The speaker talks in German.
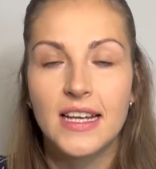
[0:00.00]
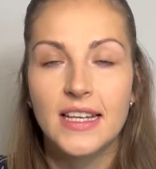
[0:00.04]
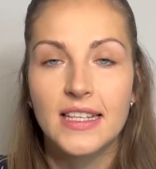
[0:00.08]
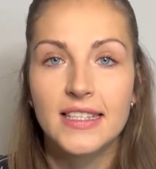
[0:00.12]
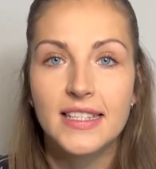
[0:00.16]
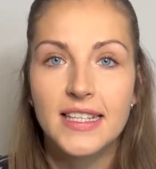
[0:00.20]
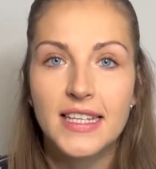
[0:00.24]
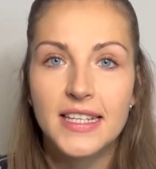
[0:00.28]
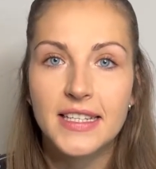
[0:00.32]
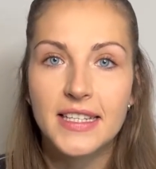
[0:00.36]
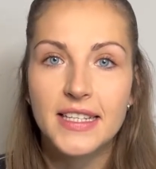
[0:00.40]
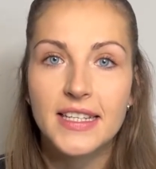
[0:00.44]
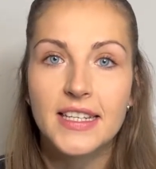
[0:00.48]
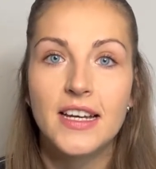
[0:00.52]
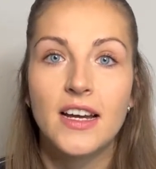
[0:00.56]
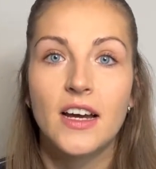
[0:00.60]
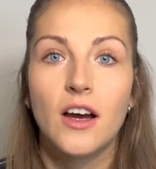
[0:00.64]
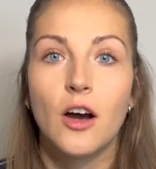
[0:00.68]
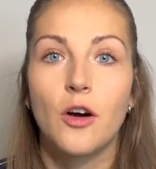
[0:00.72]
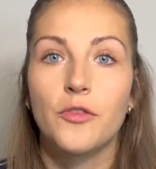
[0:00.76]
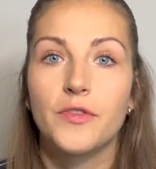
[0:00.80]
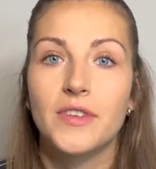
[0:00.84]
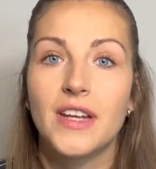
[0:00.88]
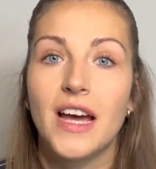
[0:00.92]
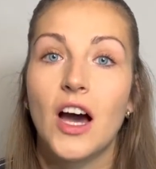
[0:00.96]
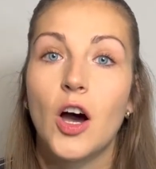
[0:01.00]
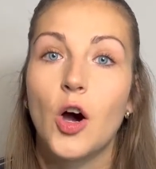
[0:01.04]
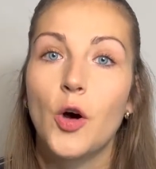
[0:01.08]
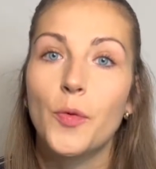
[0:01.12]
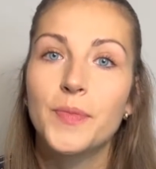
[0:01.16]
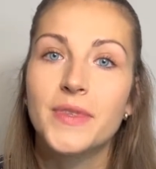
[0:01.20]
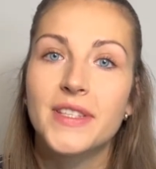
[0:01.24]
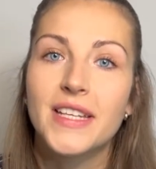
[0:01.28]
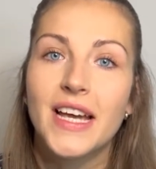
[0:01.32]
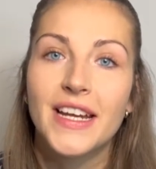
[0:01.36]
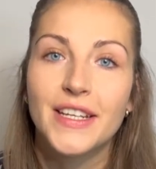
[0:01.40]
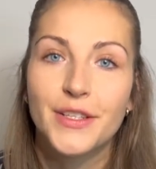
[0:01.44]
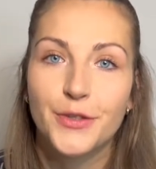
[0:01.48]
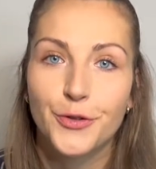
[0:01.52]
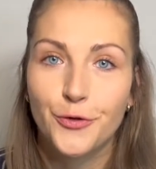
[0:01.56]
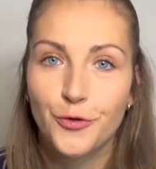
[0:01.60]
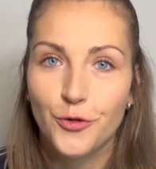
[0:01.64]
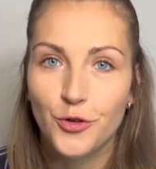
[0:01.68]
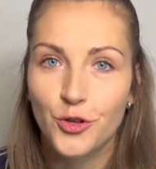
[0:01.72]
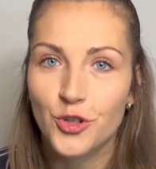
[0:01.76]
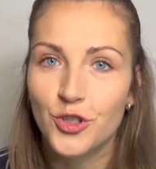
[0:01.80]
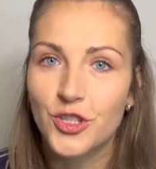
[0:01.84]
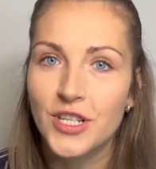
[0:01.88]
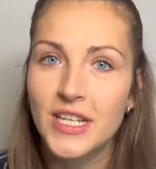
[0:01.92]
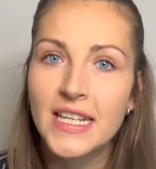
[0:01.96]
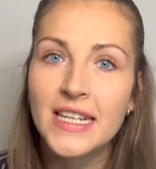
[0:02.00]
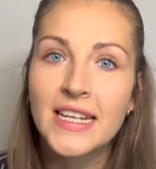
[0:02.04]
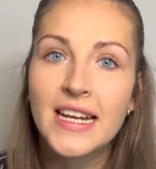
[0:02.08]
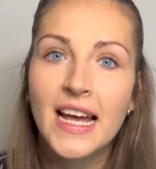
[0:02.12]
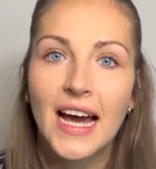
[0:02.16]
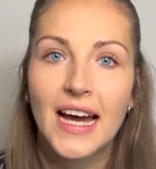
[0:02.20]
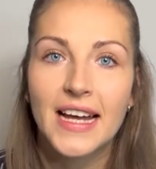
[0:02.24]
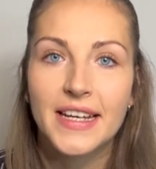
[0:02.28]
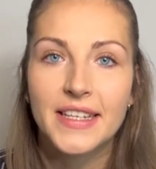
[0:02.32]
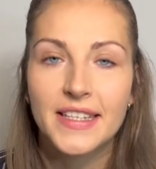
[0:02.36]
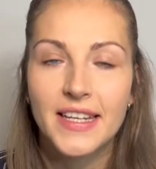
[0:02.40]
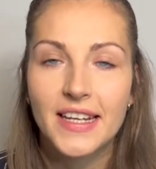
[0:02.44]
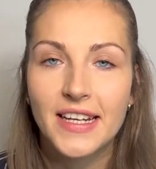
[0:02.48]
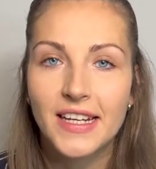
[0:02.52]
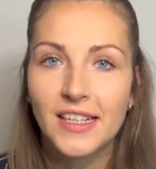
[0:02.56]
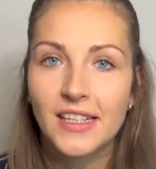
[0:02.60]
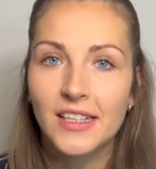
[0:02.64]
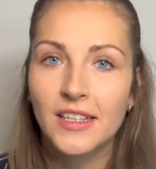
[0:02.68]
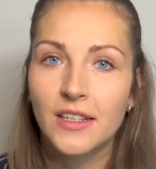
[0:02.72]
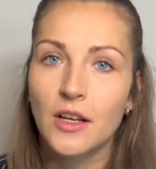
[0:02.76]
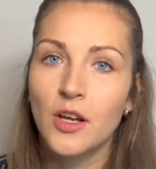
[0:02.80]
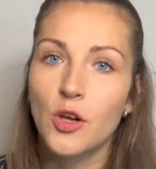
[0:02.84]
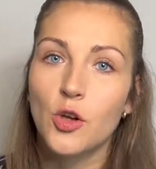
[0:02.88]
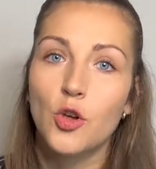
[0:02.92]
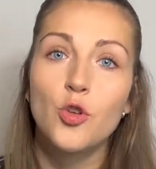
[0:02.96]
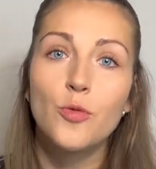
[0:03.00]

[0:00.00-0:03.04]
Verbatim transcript: seht ihr auf der Hauptseite verschiedene Artikel,